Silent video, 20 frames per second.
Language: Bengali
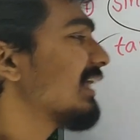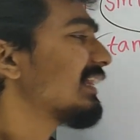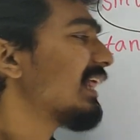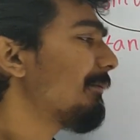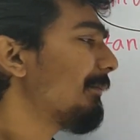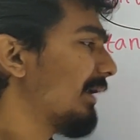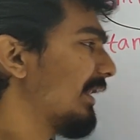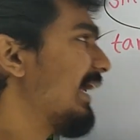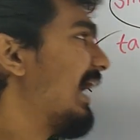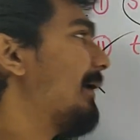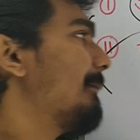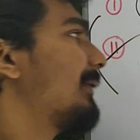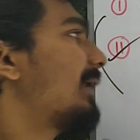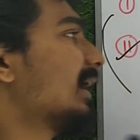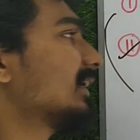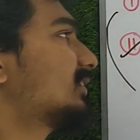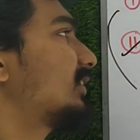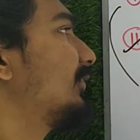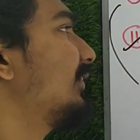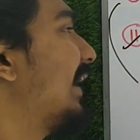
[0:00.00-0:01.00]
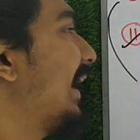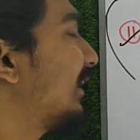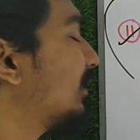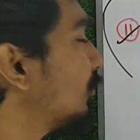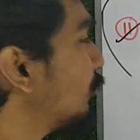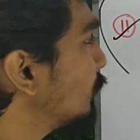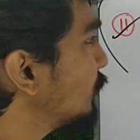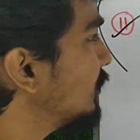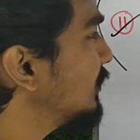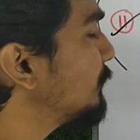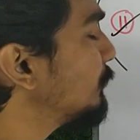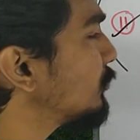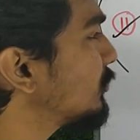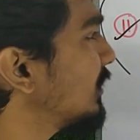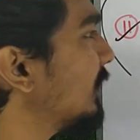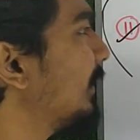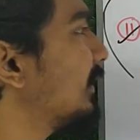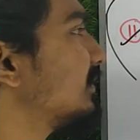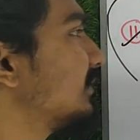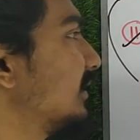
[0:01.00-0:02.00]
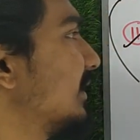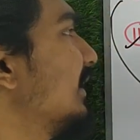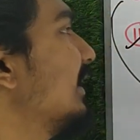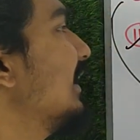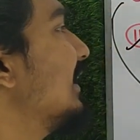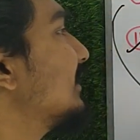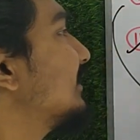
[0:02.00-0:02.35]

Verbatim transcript: তার মানে আমরা আশা করি এতটুকু জিনিস বুঝতে পারছি